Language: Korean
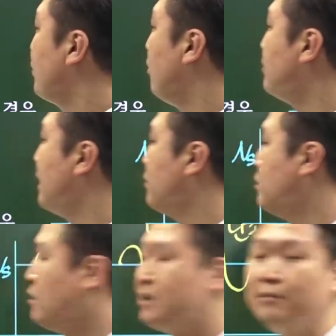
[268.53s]

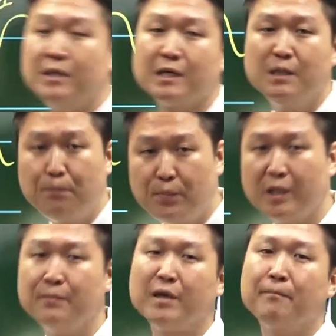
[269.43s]
변하면 이렇게 됩니다.
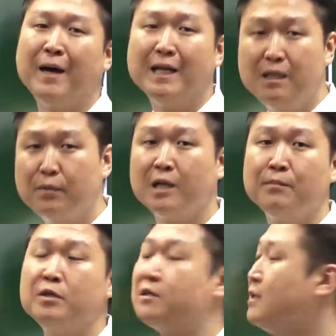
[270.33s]
급변하면, 많이
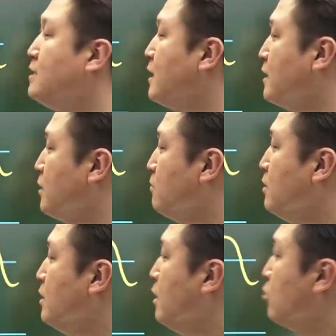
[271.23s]
변하면 이렇다는 이야기예요.
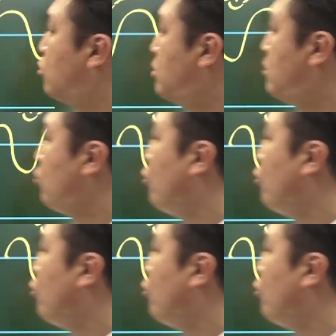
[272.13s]
또는